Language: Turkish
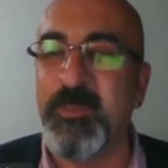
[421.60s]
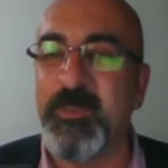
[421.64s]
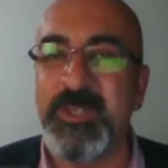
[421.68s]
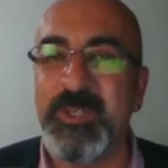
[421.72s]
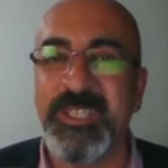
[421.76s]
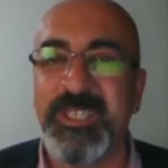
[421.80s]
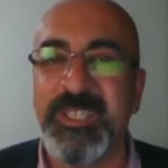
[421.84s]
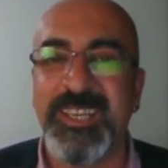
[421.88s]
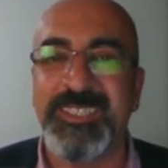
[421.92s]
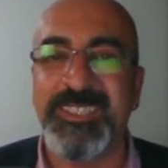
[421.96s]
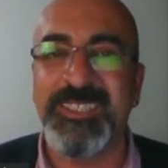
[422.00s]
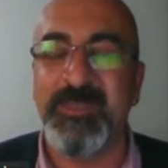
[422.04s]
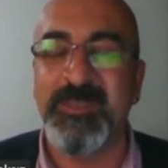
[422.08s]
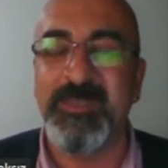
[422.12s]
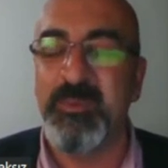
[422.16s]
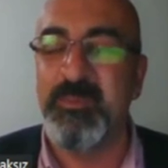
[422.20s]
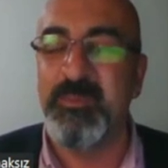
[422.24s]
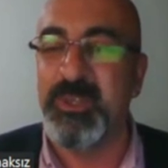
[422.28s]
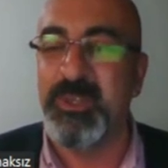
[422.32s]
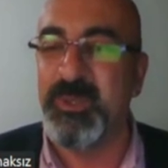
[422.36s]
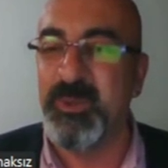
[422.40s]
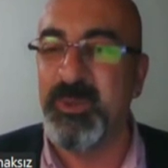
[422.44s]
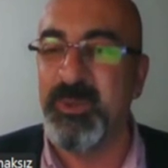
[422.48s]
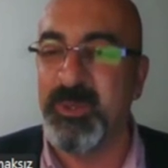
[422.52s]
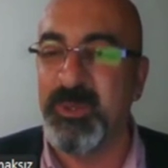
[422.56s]
yapacağız gibi
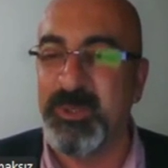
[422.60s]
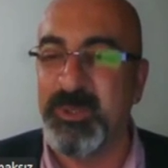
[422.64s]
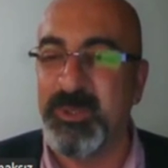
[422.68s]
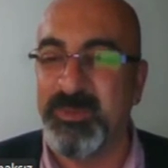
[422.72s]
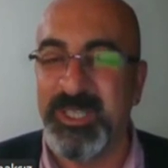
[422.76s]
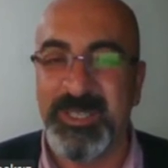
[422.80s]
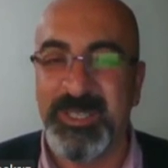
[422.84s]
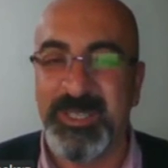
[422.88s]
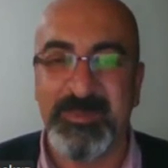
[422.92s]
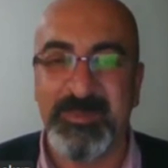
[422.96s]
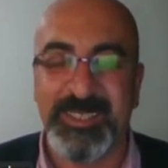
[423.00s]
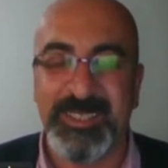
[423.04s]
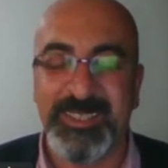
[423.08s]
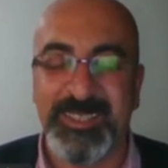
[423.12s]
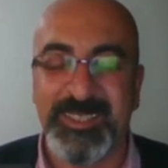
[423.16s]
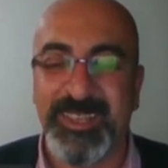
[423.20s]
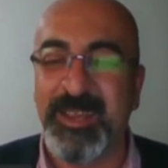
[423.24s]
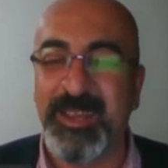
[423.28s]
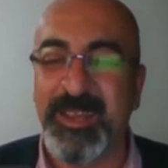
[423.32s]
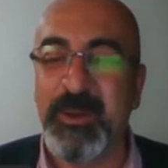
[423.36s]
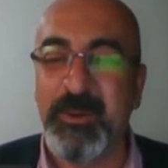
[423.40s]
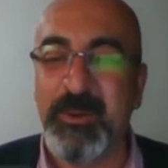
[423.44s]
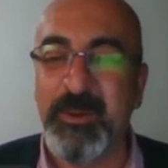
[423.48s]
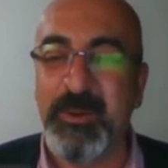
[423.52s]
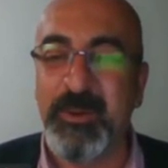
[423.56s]
bir şey oldu benimki
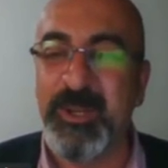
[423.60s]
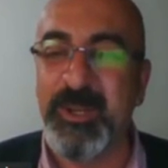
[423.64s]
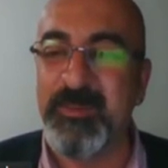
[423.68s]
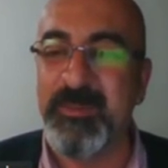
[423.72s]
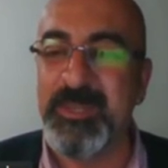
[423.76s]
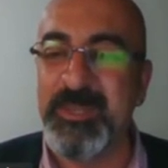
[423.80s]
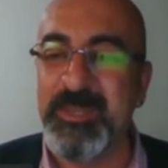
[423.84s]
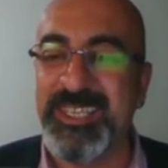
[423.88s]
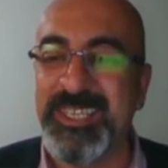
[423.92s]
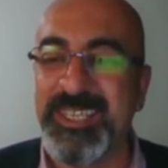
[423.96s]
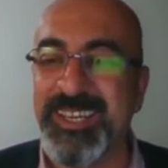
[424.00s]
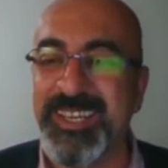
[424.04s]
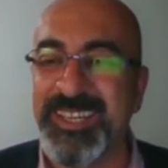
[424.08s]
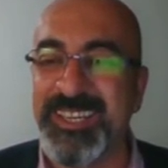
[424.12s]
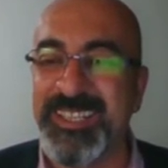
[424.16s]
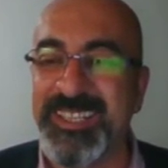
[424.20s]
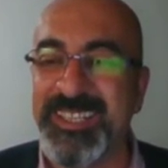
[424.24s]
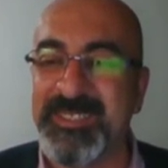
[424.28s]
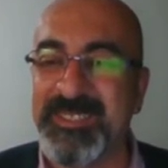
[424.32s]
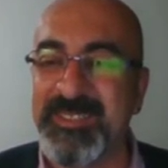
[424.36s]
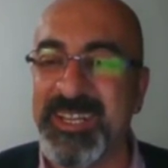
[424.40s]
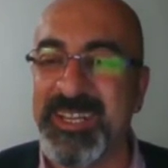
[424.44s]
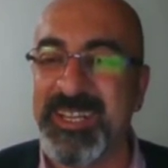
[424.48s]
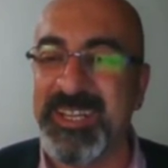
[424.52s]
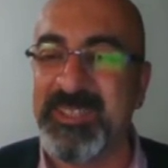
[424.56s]
de. Öyle bir
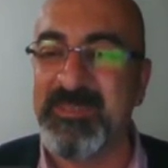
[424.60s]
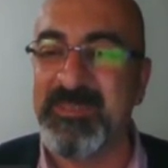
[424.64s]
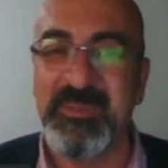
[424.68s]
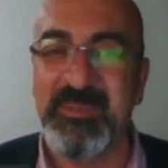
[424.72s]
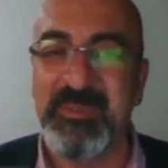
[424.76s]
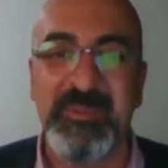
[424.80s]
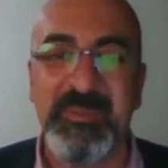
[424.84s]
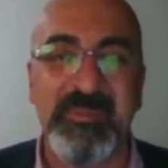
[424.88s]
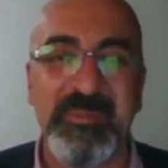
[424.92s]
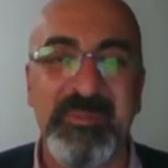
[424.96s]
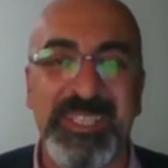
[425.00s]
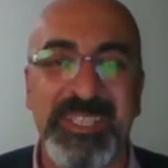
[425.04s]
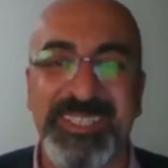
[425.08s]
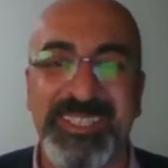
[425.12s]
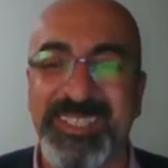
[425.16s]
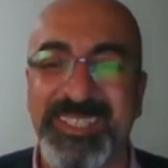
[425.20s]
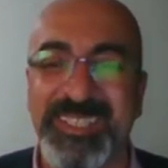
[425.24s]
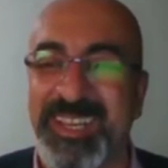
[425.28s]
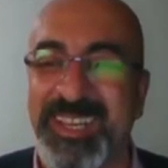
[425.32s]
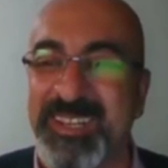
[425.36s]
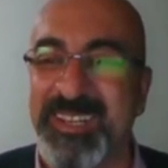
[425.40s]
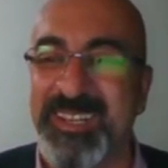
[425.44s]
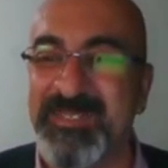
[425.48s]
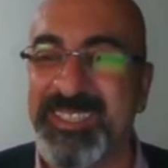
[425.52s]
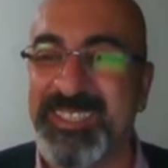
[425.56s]
hikayesi vardı bilmem
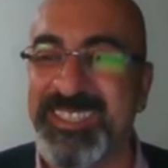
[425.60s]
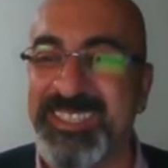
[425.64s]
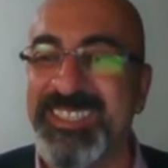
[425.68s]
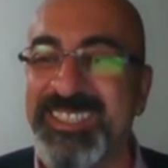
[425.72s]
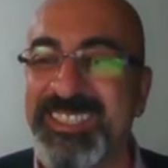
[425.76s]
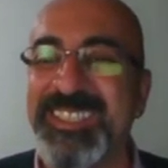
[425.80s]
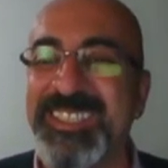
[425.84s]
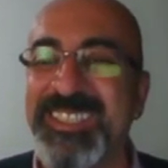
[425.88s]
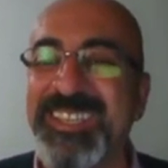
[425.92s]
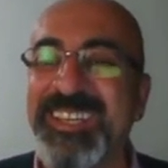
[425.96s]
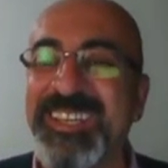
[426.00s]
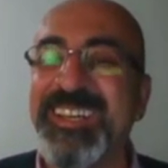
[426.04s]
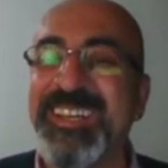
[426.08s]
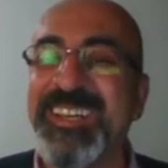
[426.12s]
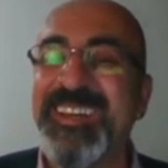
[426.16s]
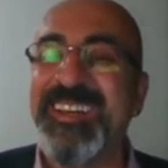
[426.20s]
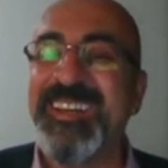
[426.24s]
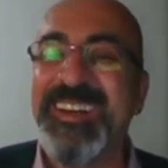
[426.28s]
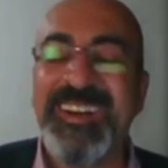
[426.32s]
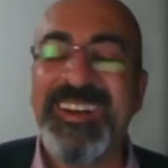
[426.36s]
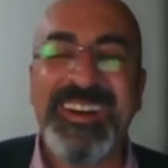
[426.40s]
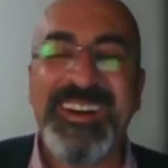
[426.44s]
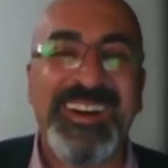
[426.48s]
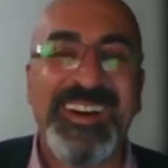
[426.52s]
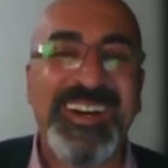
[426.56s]
hatırlar mısınız?
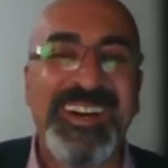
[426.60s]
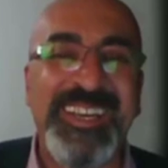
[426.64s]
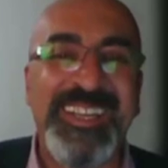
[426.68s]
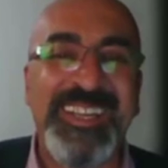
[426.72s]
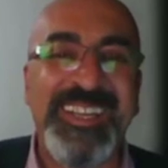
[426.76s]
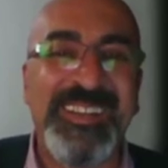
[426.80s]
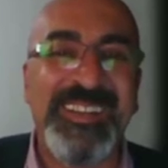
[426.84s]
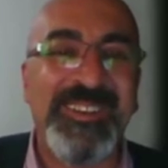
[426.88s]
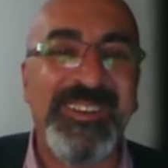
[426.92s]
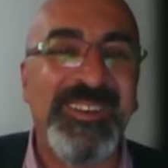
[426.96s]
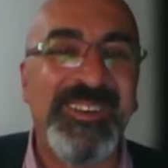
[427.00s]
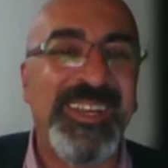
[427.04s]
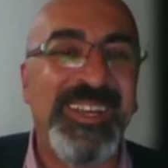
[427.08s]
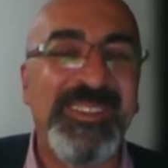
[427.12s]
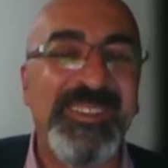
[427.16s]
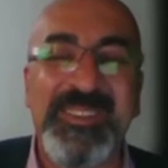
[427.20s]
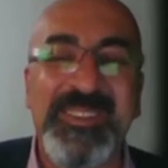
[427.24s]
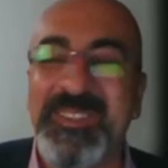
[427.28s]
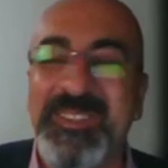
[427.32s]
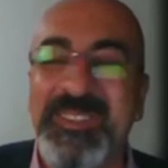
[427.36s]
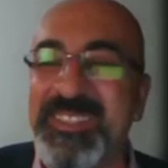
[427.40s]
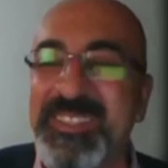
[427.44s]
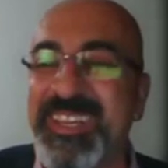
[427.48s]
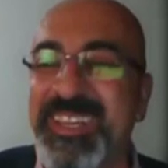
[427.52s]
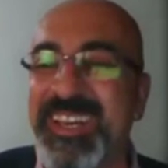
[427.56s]
Aynen ona
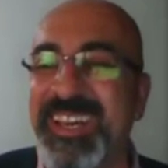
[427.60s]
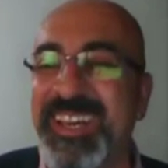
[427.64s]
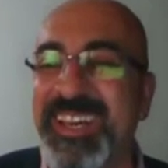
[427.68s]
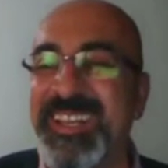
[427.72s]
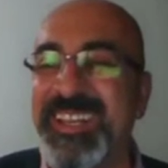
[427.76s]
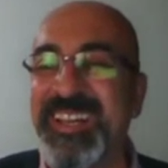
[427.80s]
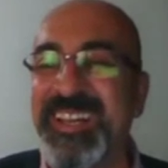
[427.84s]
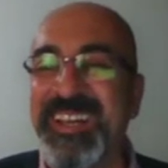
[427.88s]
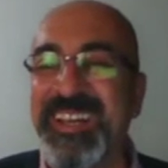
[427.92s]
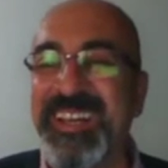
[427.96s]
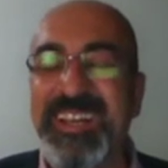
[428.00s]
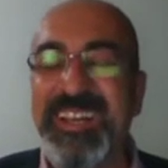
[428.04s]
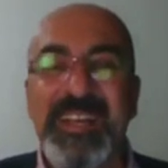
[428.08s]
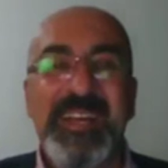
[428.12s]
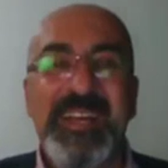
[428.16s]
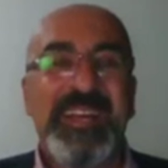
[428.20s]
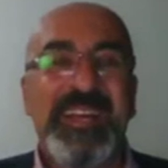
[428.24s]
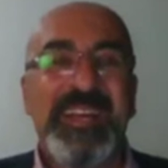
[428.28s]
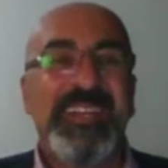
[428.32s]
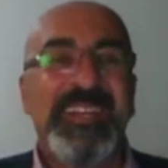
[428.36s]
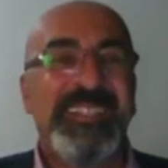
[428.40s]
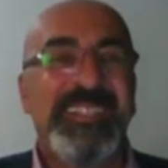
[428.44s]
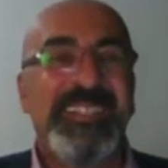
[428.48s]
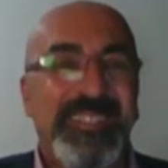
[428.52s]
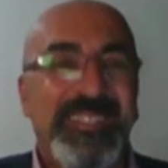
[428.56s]
döndü yani.
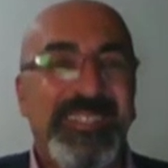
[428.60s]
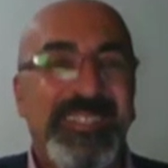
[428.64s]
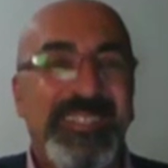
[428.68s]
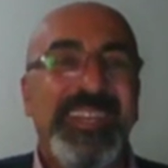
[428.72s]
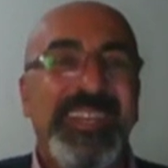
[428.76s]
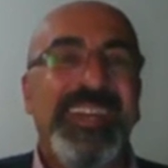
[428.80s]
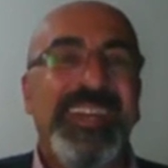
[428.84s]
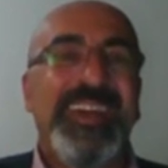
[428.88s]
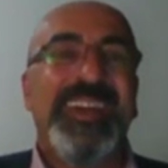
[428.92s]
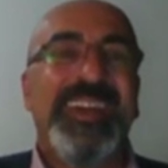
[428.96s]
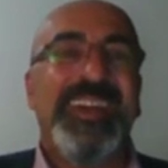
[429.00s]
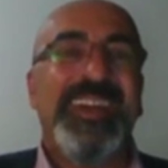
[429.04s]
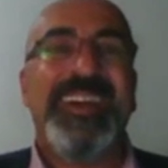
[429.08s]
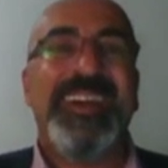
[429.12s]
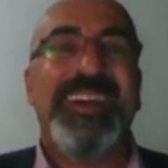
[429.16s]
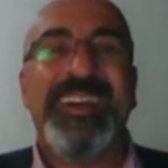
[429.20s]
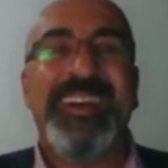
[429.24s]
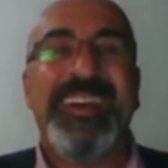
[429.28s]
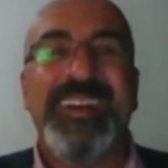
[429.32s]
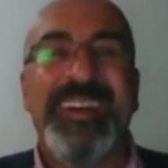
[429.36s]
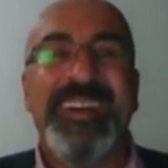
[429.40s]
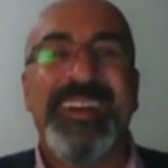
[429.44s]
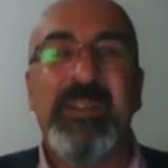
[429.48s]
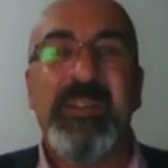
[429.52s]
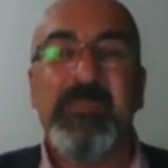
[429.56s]
Şimdi
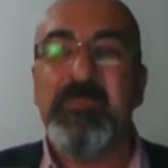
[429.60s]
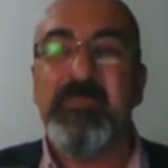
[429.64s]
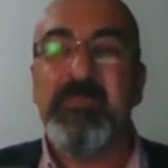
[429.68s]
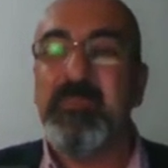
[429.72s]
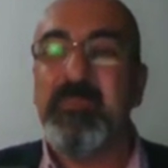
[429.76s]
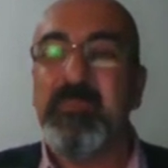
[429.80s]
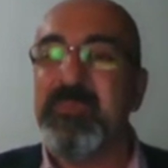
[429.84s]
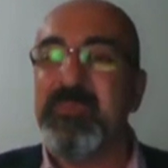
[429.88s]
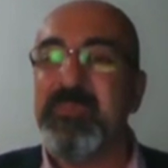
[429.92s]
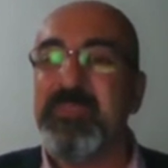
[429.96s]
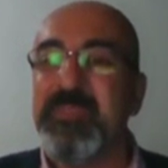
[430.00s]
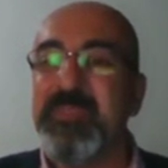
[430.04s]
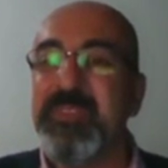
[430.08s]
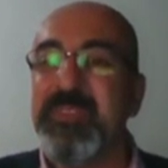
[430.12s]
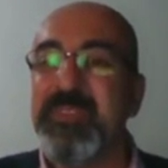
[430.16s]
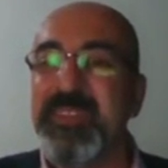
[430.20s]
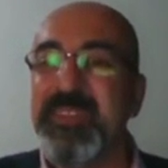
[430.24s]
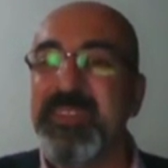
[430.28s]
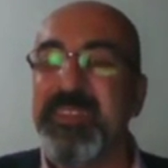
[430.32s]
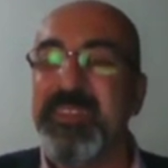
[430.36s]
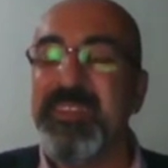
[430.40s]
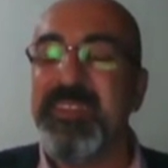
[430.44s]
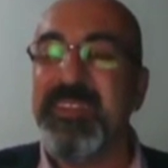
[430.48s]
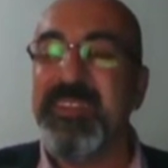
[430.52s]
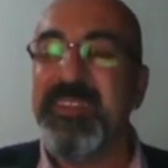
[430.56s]
e,
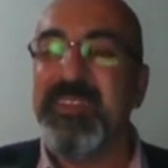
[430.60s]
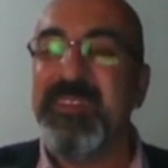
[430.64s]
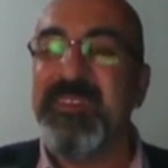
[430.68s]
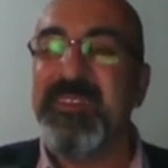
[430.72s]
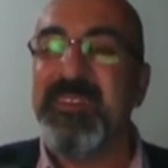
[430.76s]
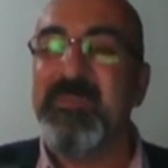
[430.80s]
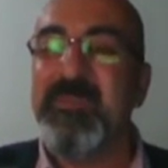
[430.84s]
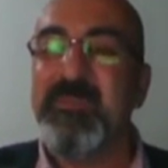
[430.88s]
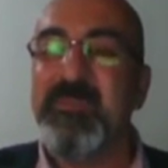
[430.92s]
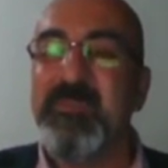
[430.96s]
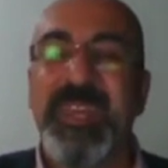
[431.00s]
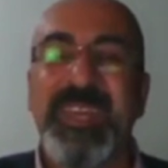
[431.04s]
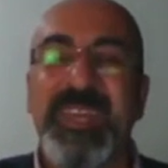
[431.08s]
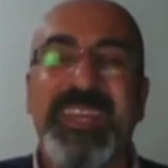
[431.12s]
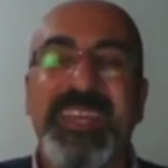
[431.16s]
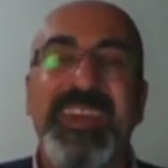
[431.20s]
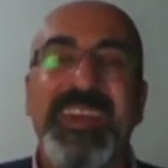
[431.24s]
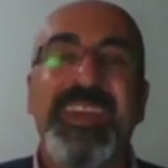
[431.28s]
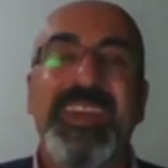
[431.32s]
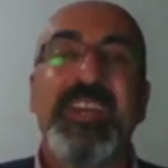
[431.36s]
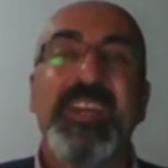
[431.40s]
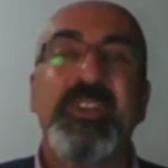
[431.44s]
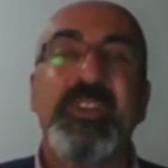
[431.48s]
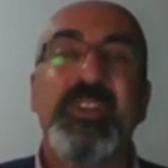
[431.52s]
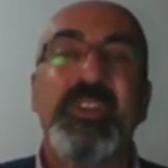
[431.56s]

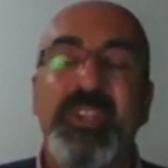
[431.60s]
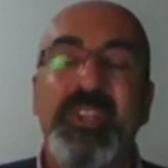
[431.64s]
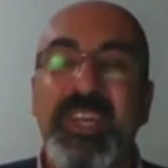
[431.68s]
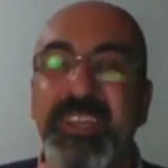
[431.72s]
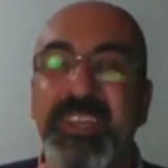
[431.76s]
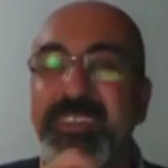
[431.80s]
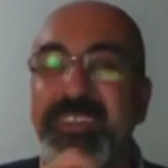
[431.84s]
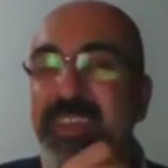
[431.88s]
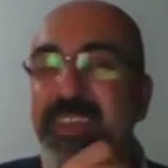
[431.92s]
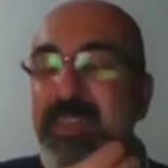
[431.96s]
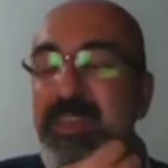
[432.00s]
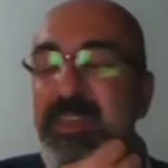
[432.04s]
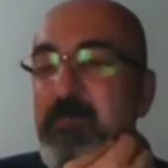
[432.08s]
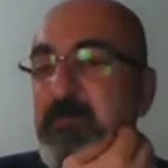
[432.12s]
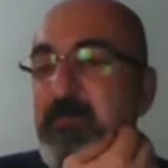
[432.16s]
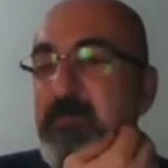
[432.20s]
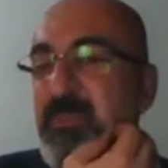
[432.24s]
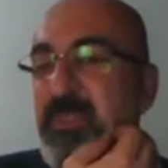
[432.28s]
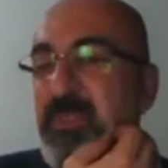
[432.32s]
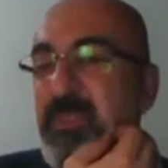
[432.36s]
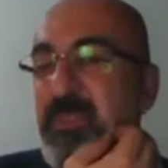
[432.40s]
peki şey de